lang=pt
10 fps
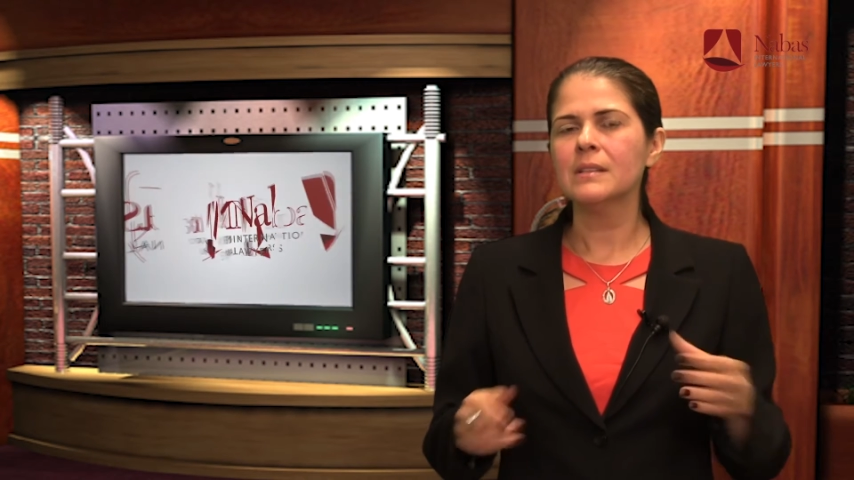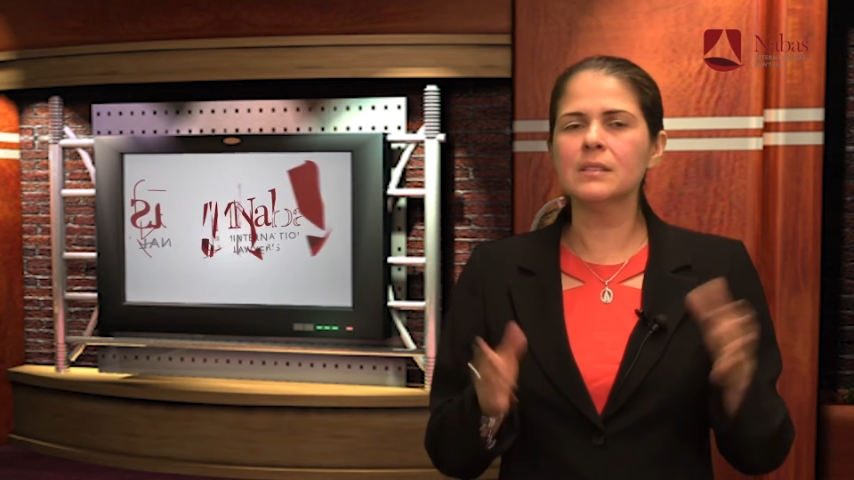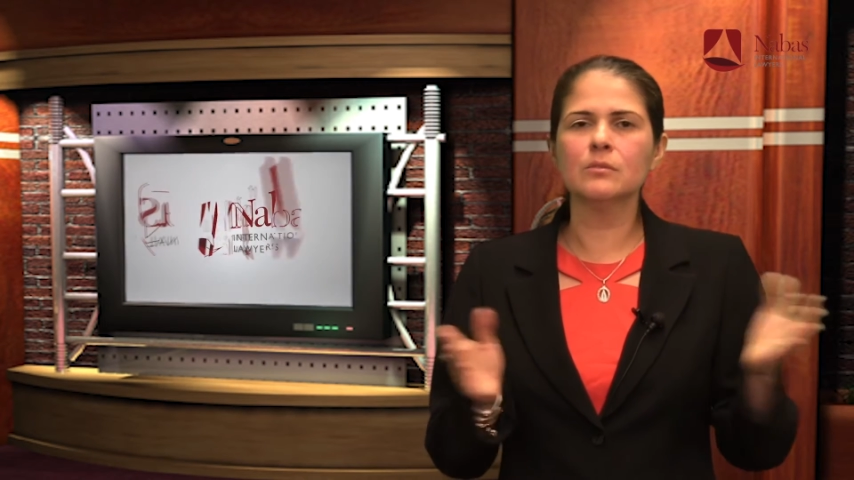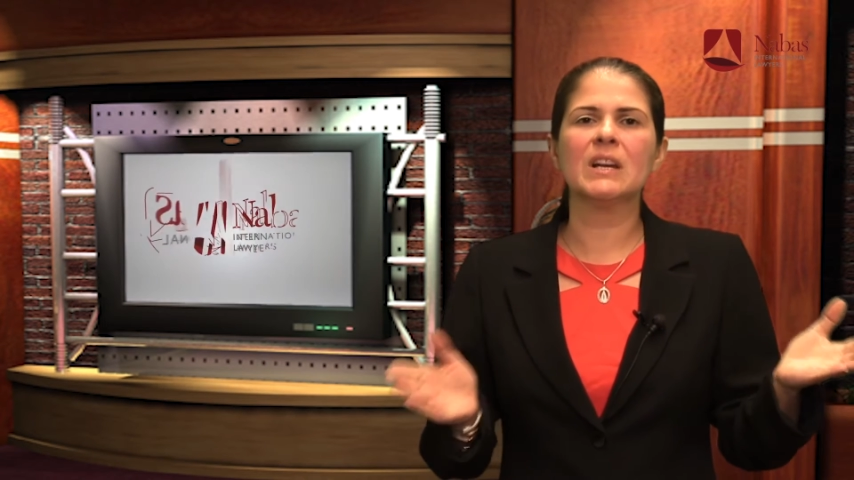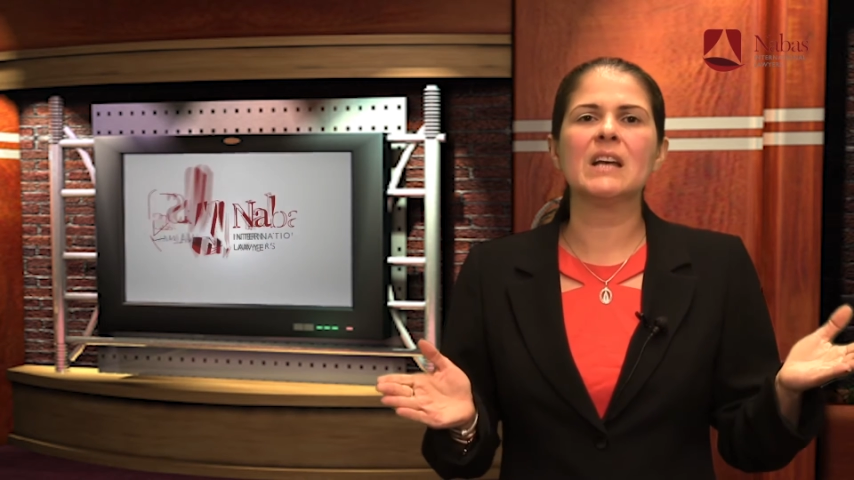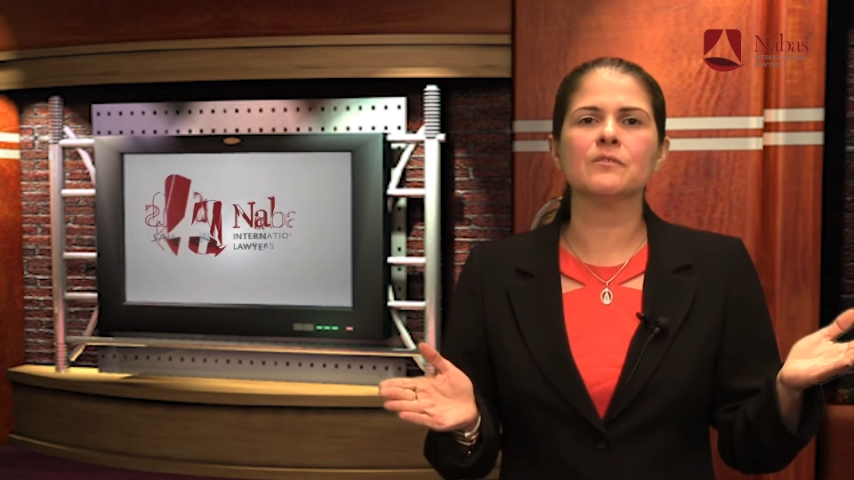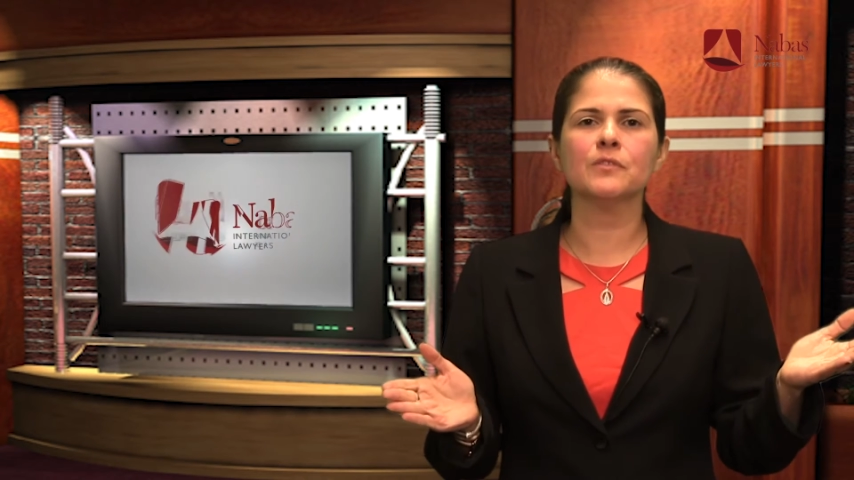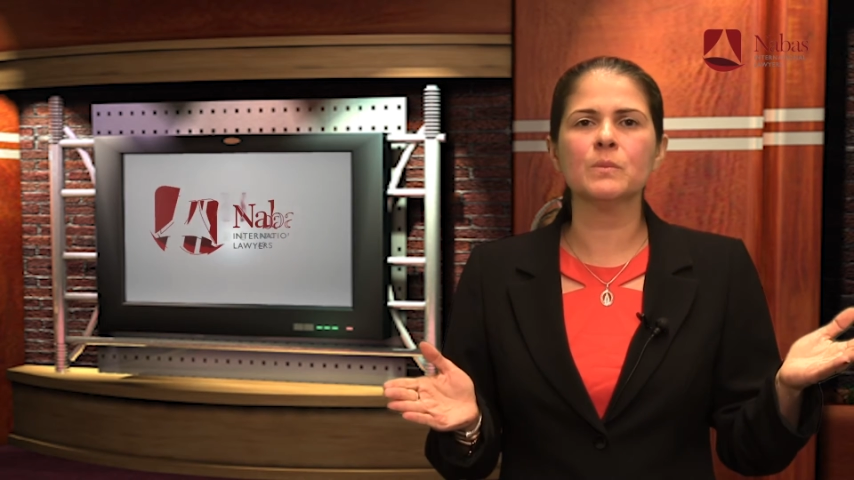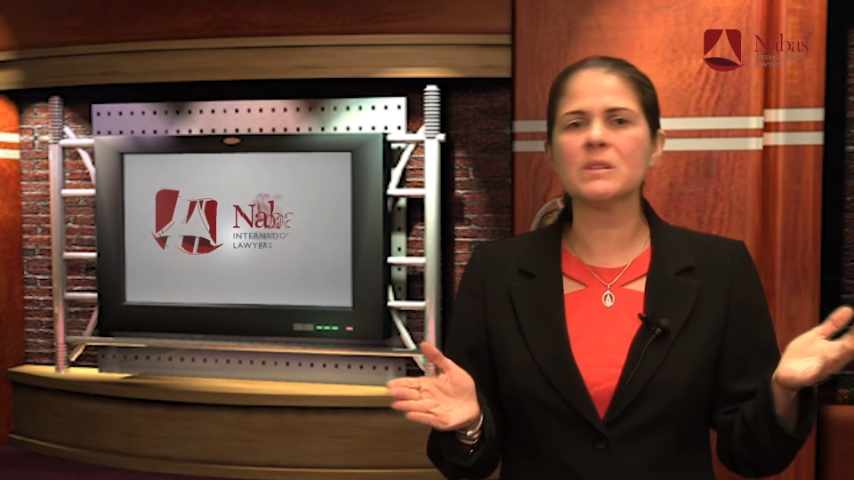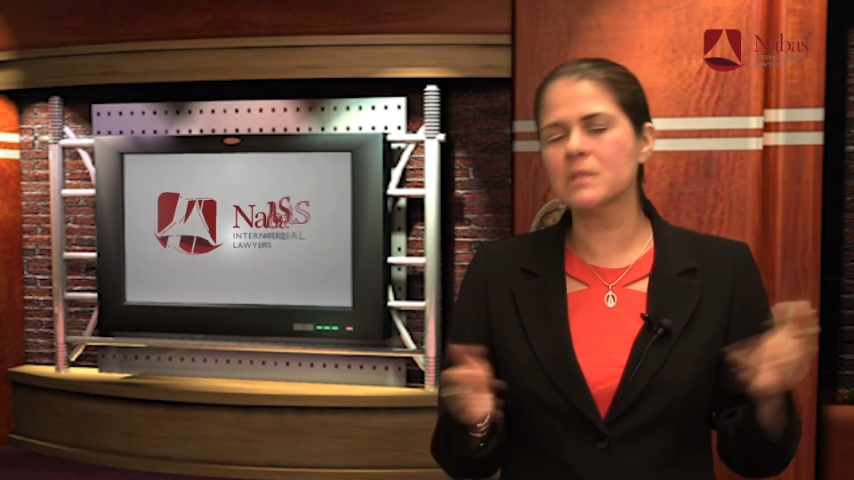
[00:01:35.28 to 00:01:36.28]
Se no caso
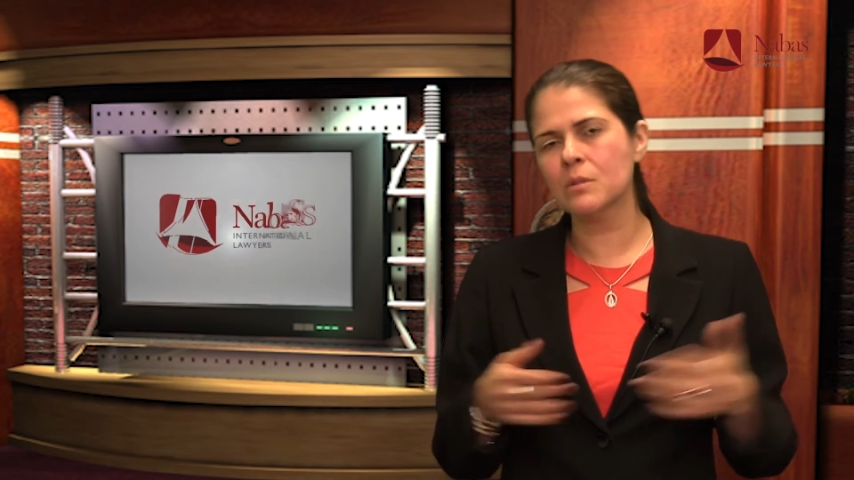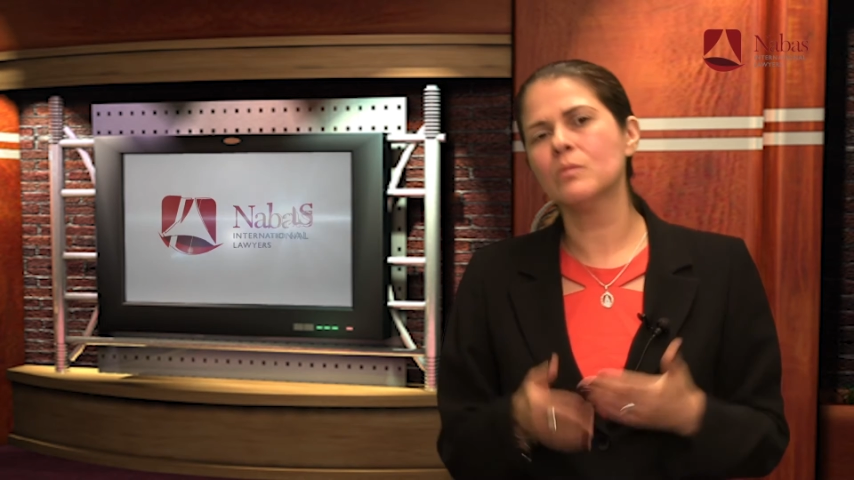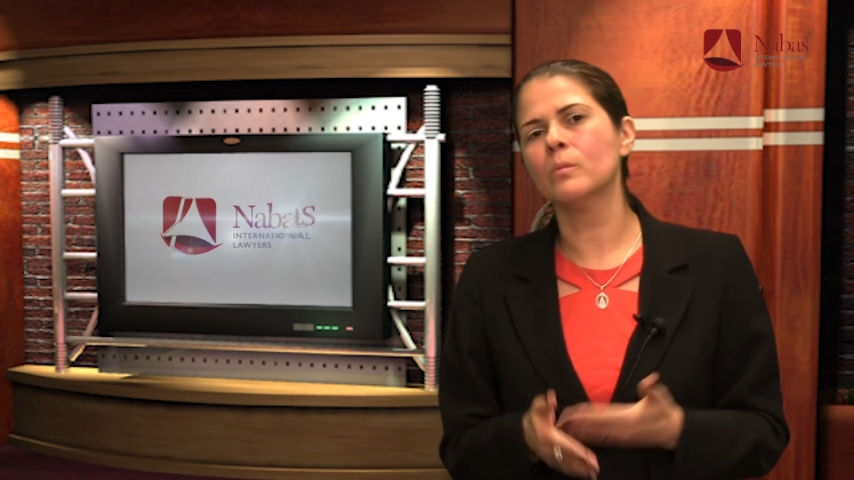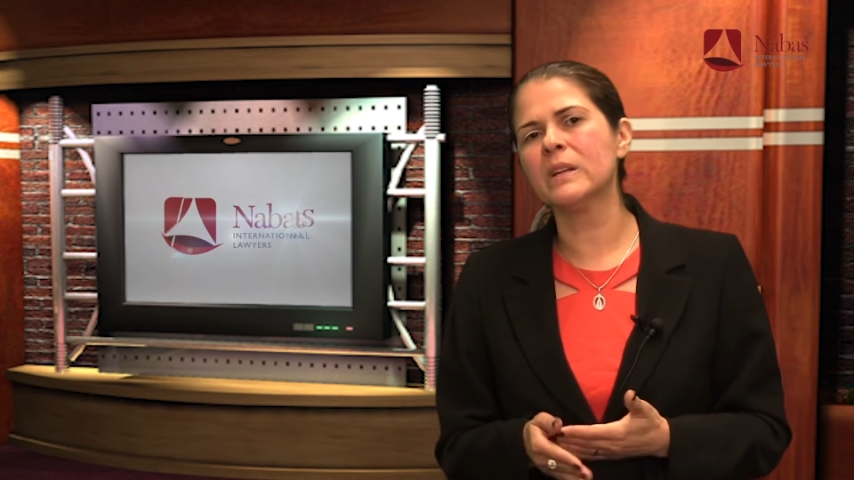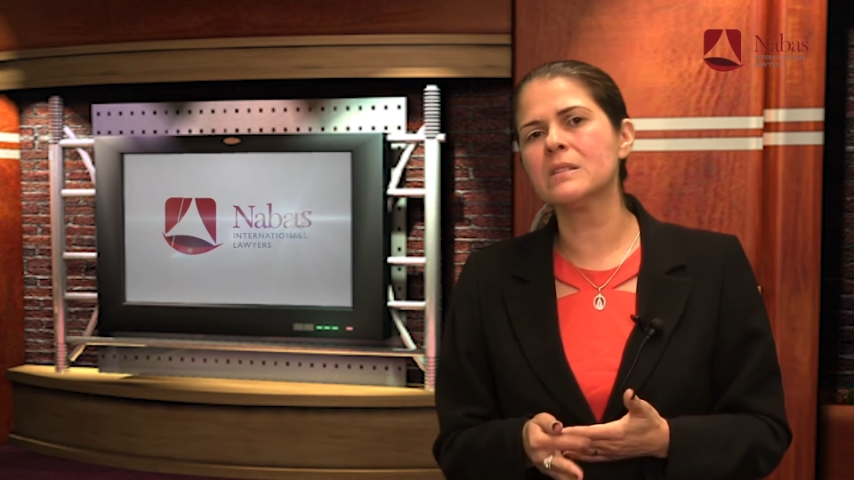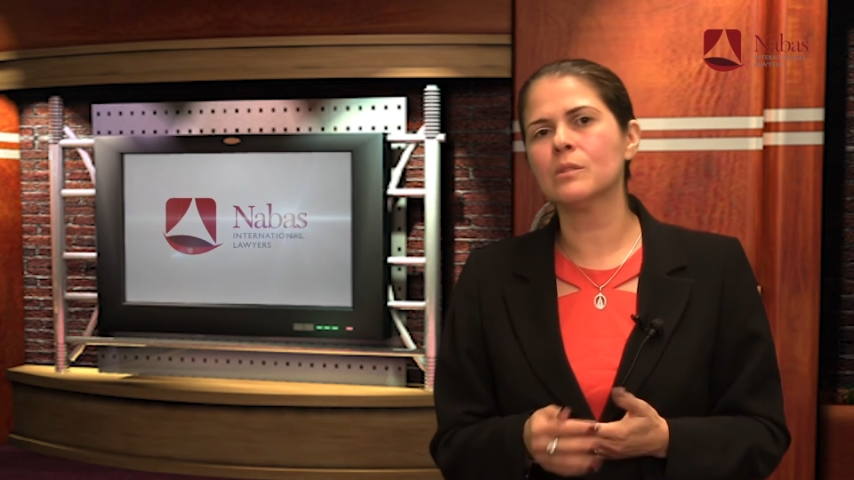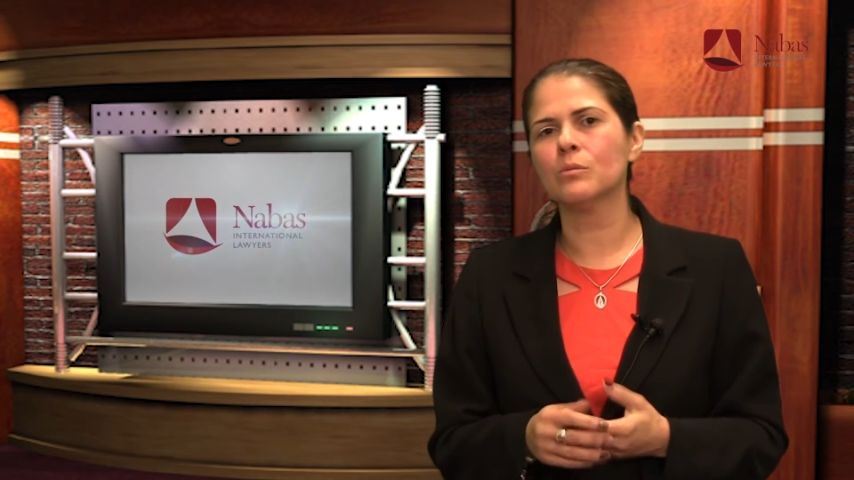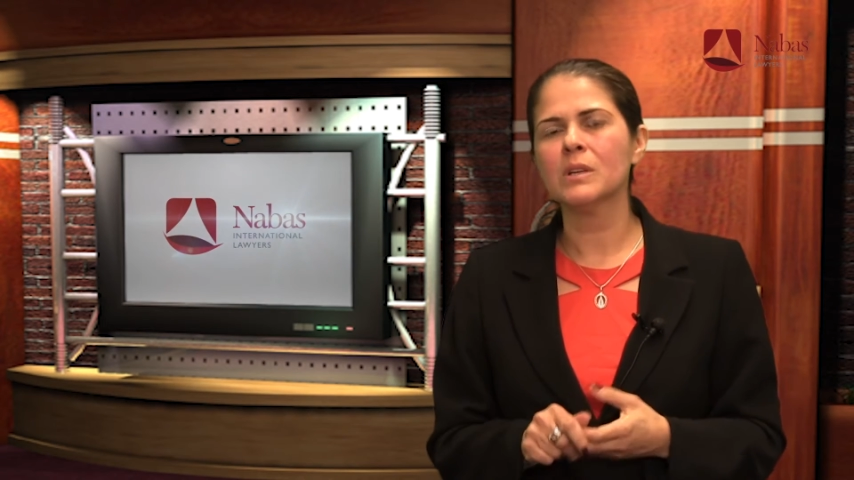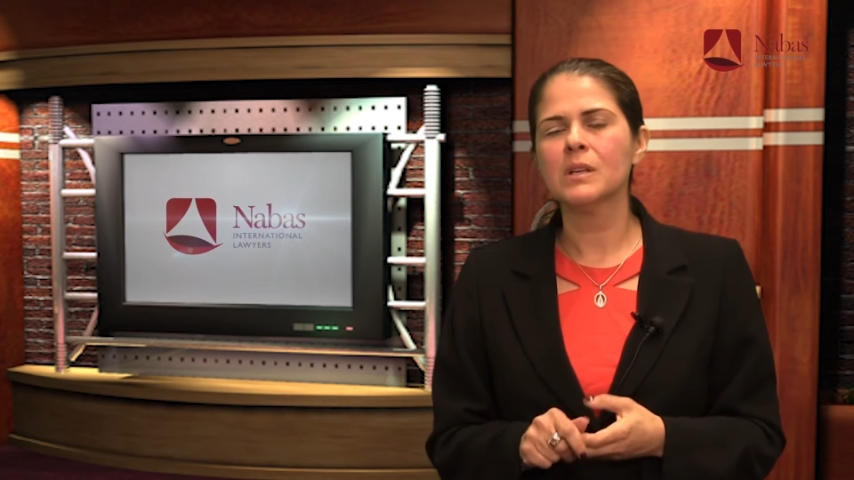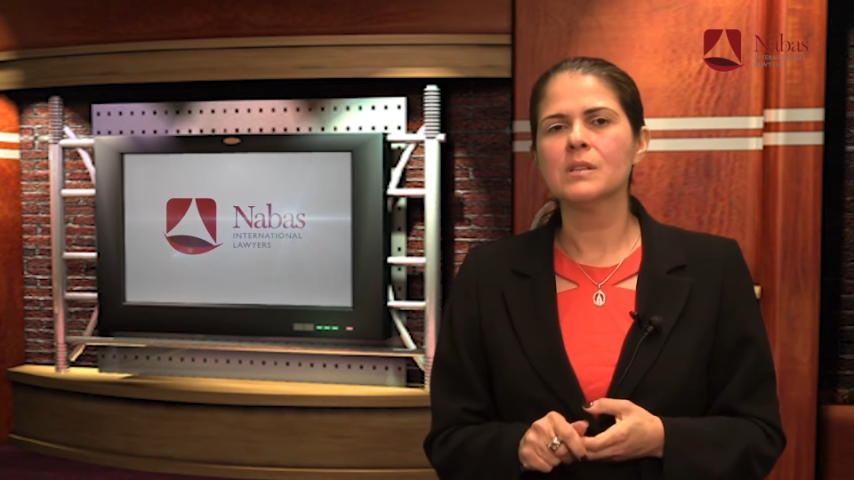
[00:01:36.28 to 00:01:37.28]
for Brasil, Brasil.